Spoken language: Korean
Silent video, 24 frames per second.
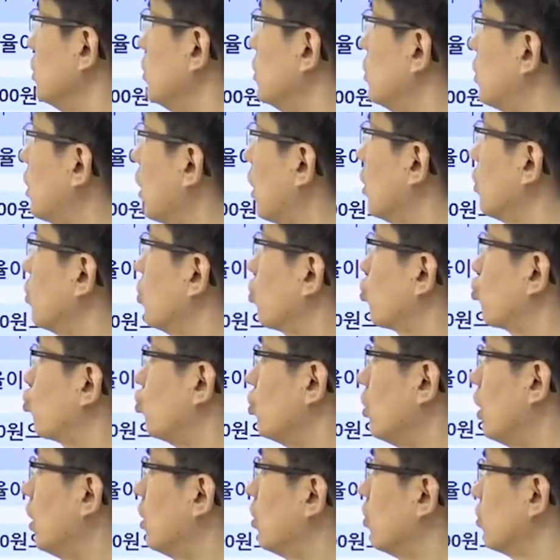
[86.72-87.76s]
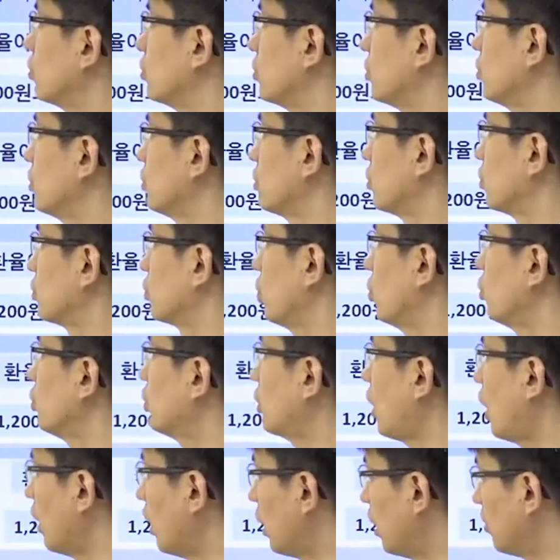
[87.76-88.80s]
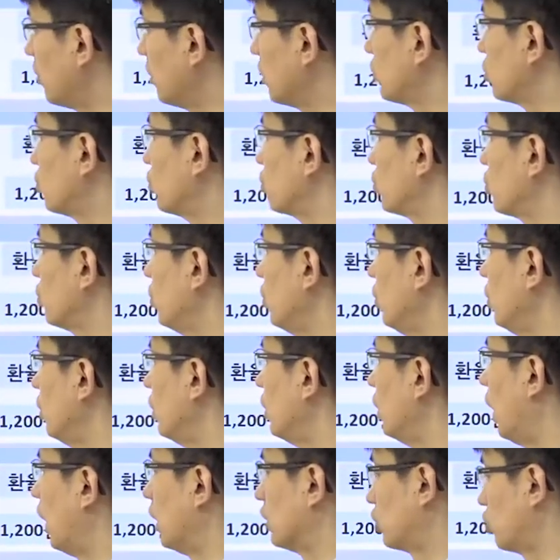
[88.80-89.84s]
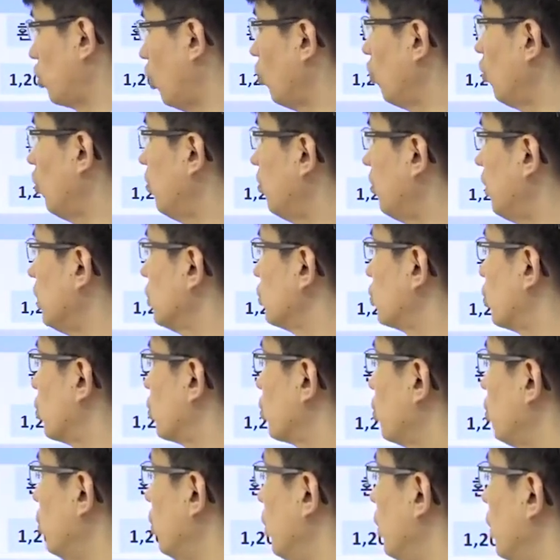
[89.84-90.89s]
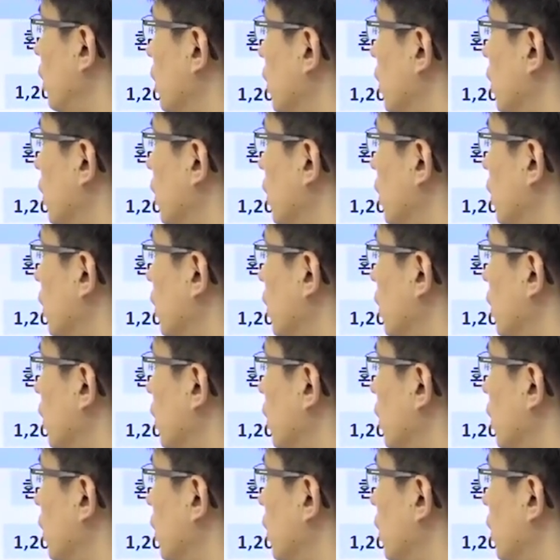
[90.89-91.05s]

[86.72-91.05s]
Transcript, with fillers: 이때가 더 귀한 거죠. 그죠? 렇 1000달러만 줘도 아천 원만 줘도